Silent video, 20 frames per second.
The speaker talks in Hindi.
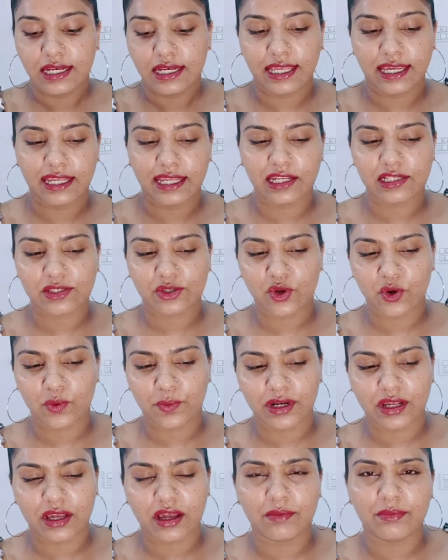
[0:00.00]
लेकिन इसके
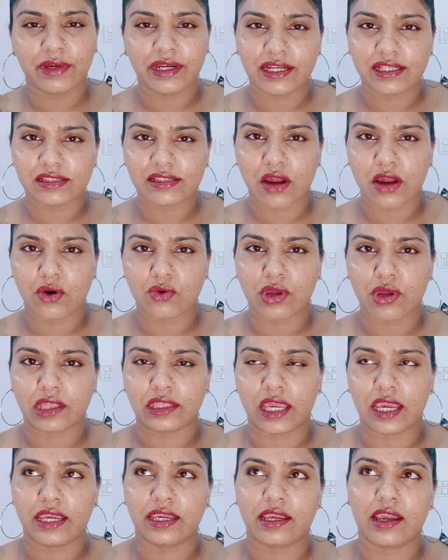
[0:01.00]
ऊपर कम ही डिस्काउंट
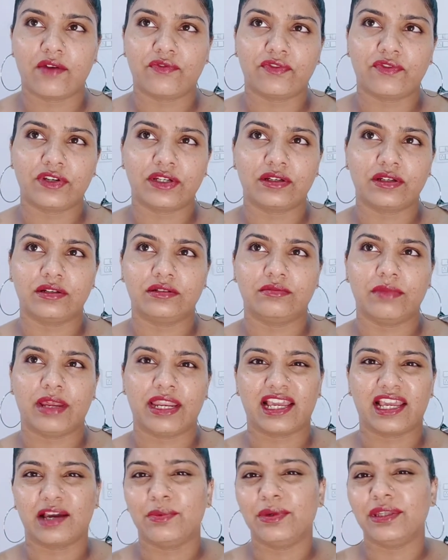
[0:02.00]
आता है या फिर
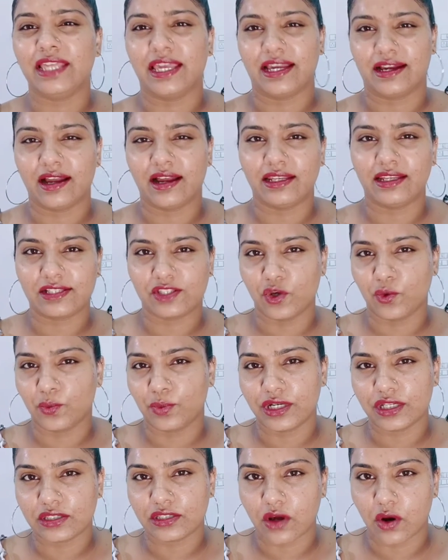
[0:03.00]
मैंने कभी देखा नहीं इसके
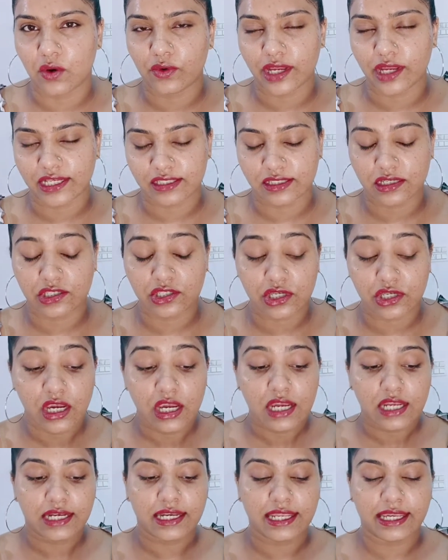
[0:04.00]
ऊपर डिस्काउंट है सच
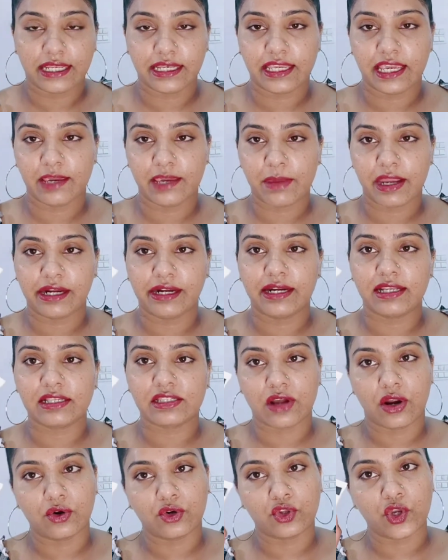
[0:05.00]
लेकिन ये मैंने
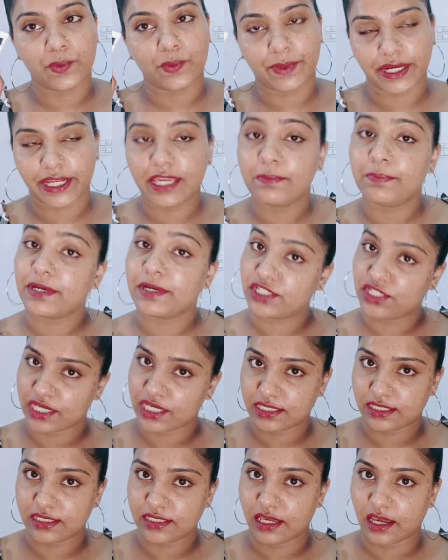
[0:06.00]
डिस्काउंट के ऊपर ही
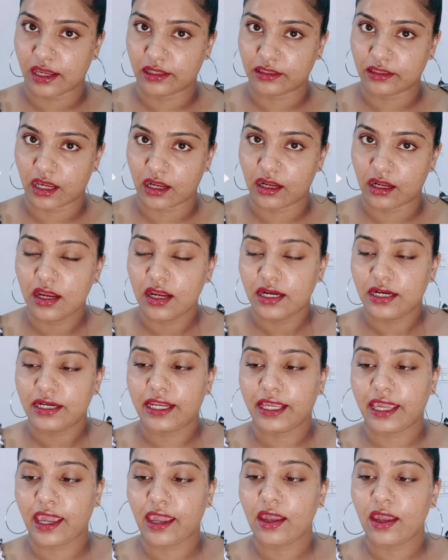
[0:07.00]
परचेज़ किया था
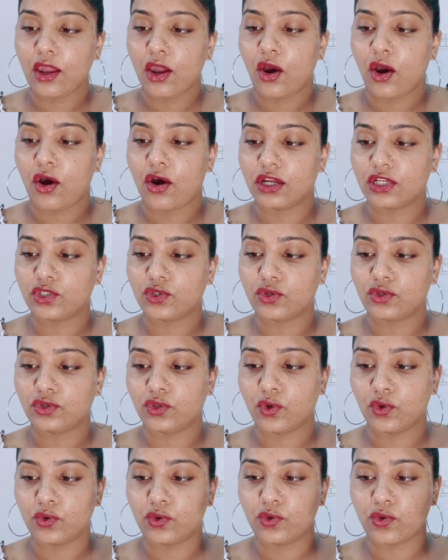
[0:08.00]
ठीक है और जो
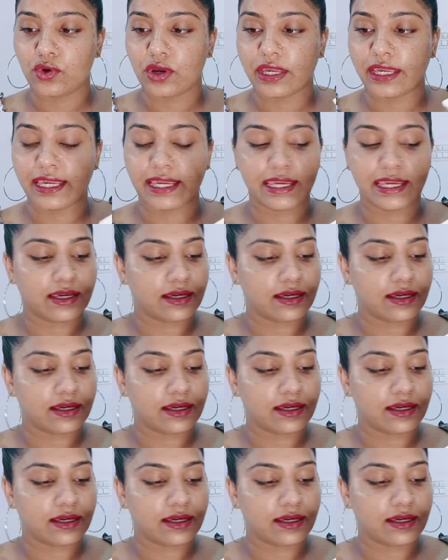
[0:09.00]
दोनों की